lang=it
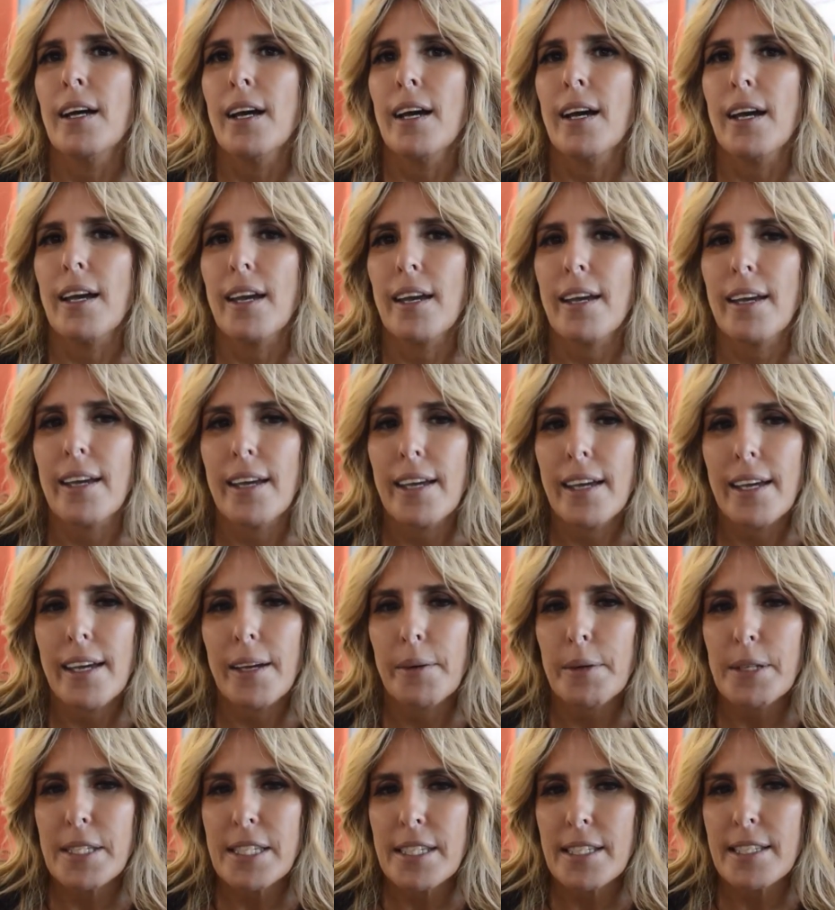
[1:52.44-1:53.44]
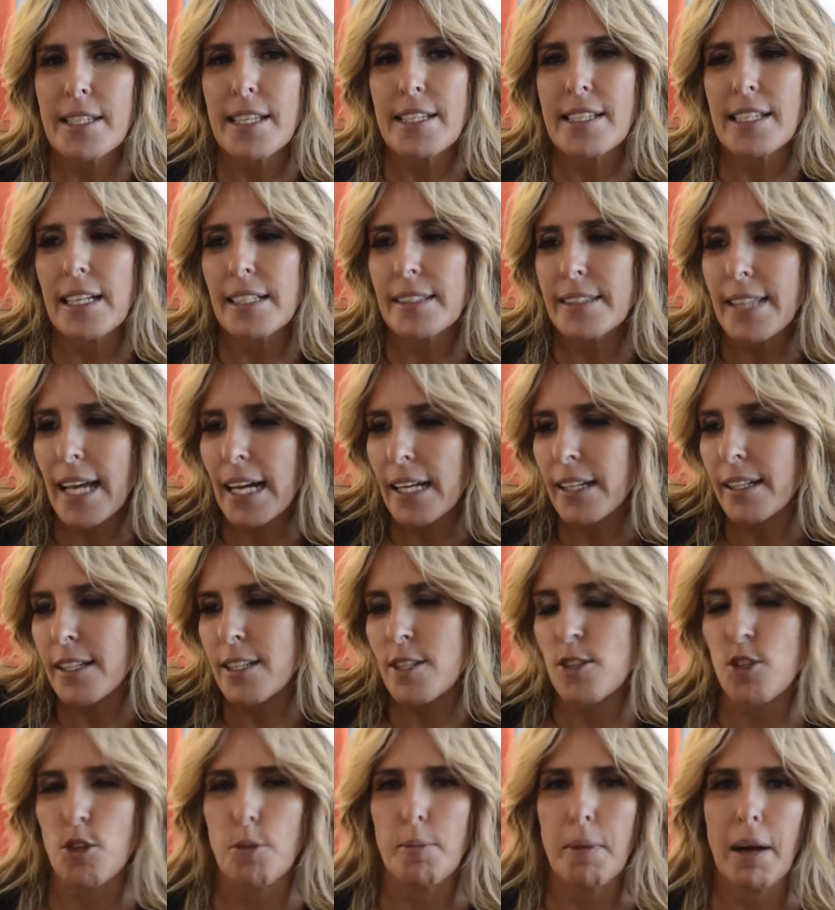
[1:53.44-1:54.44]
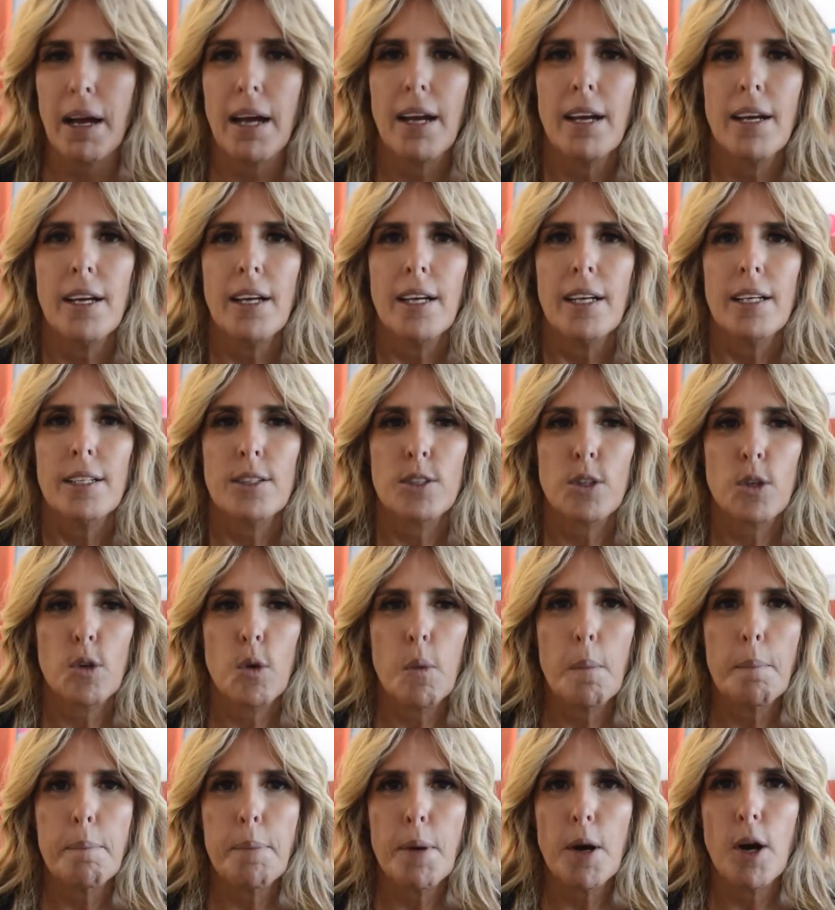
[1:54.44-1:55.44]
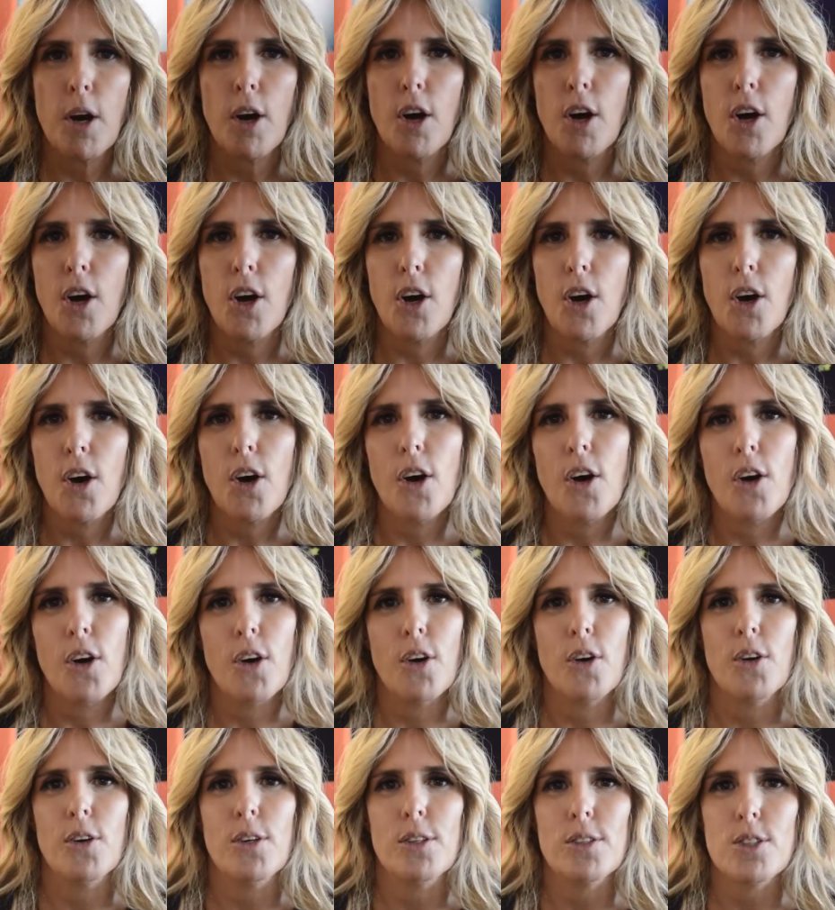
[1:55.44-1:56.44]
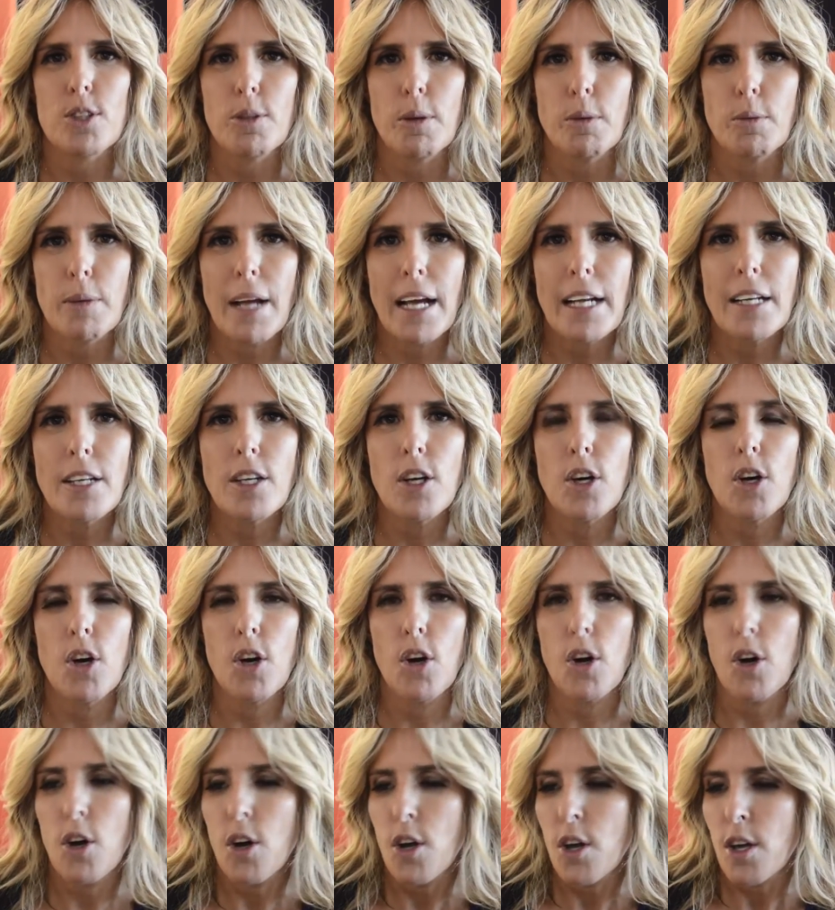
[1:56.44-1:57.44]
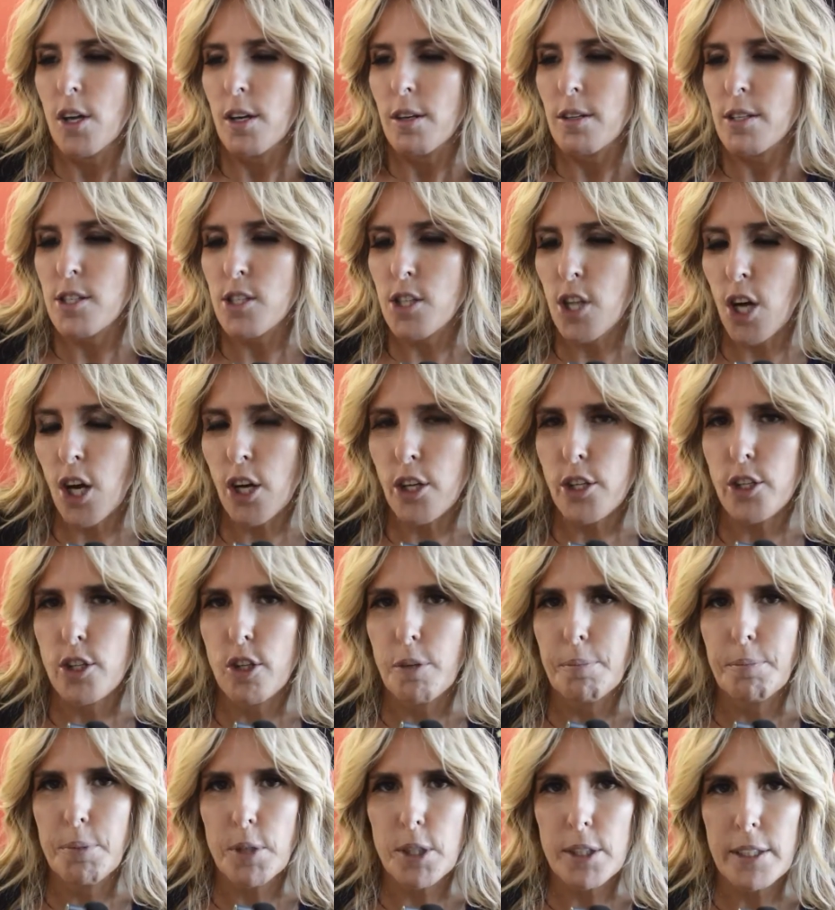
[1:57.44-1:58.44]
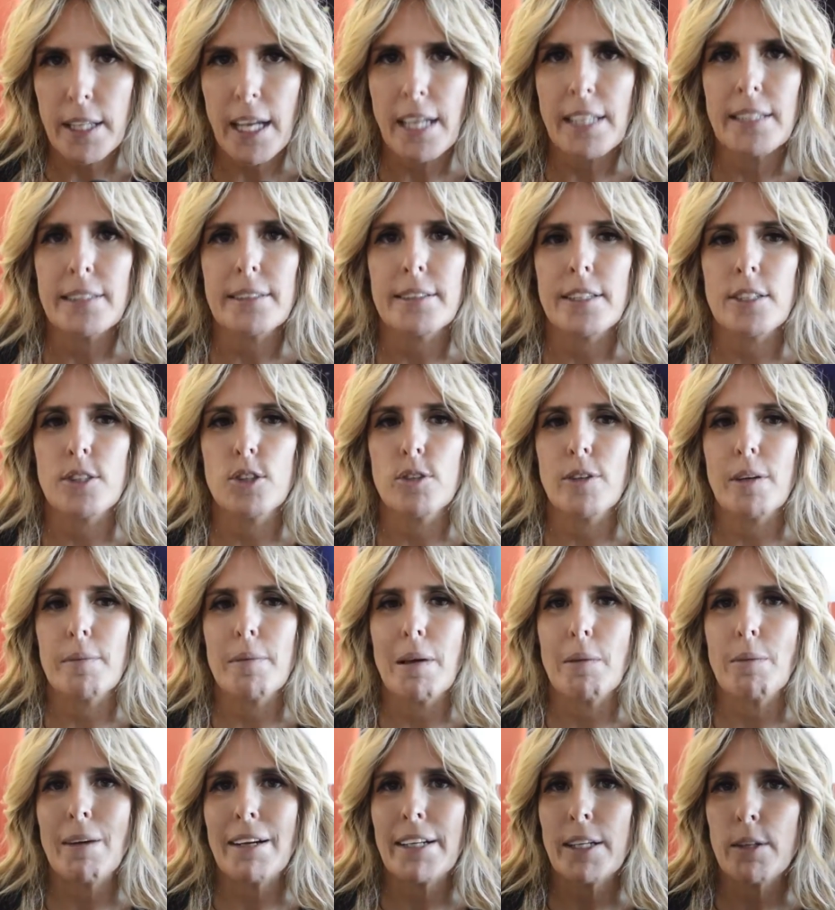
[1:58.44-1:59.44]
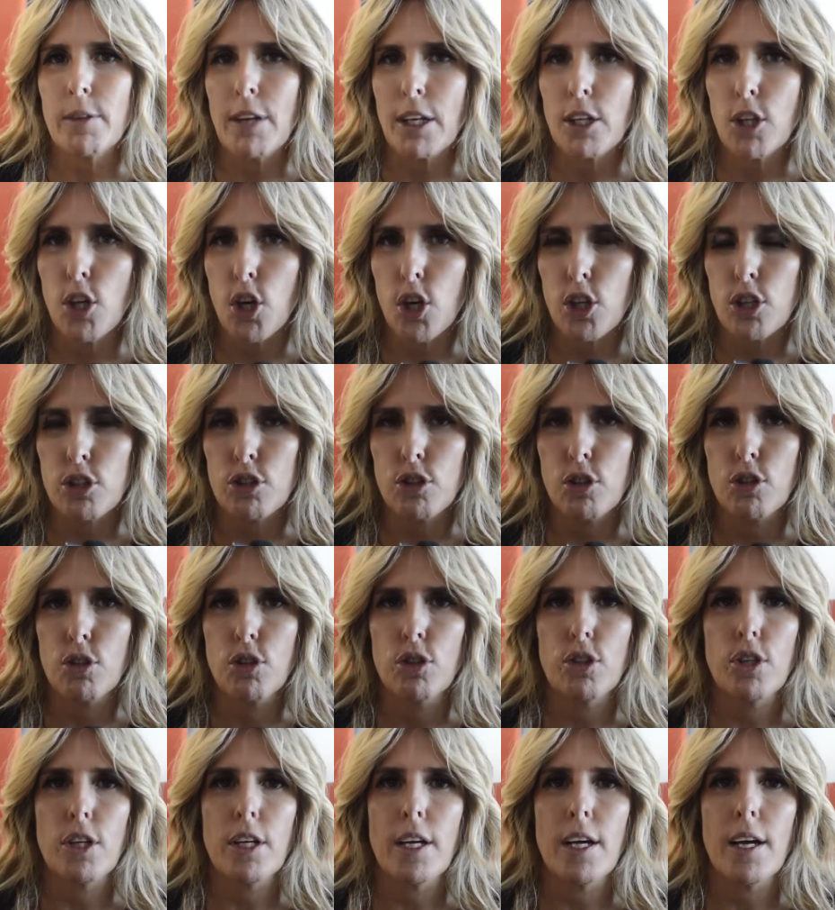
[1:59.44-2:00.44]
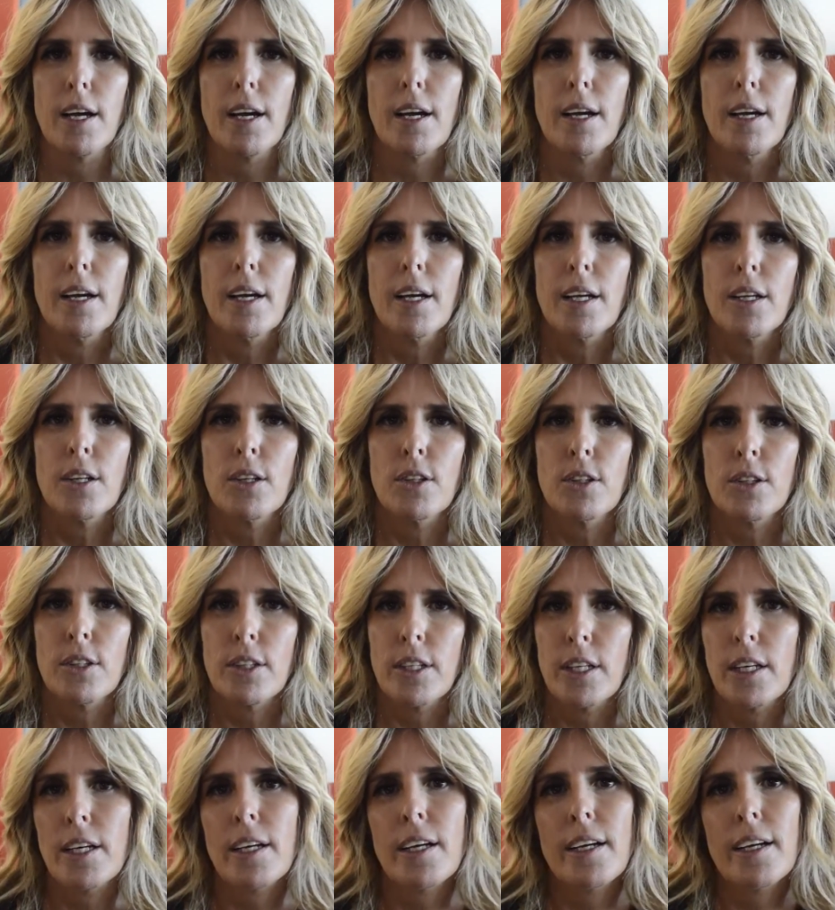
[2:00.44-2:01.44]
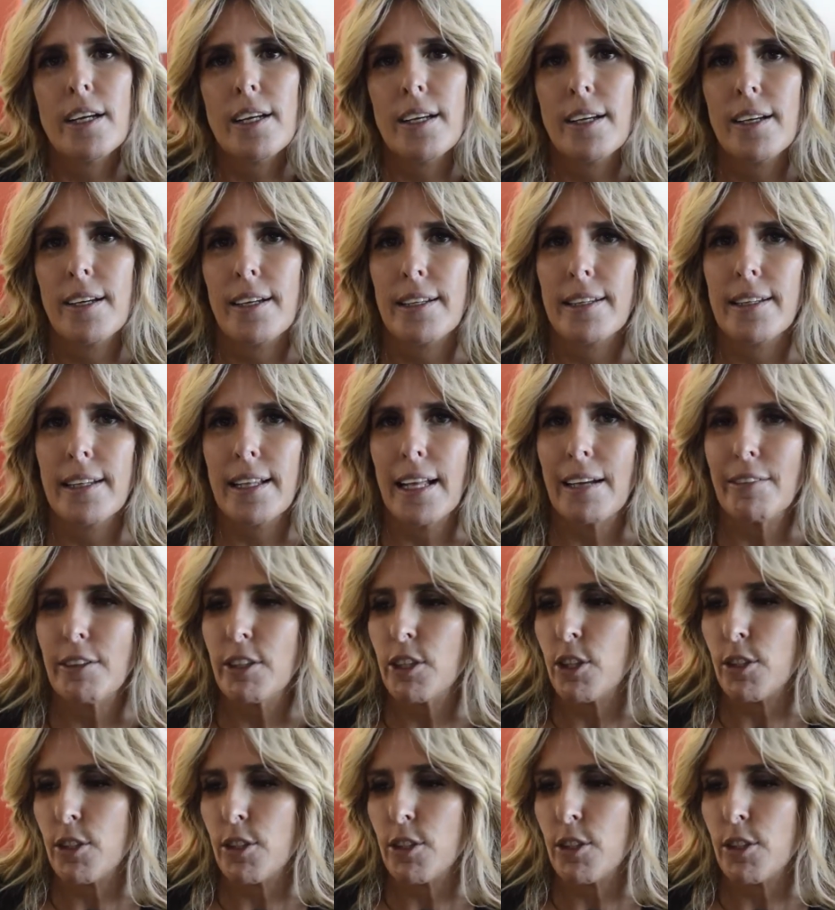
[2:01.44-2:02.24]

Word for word: e questi 60 anni insomma sono un po' insomma, un anno storico, importante, dove abbiamo anche un accordo con, con eh, Davide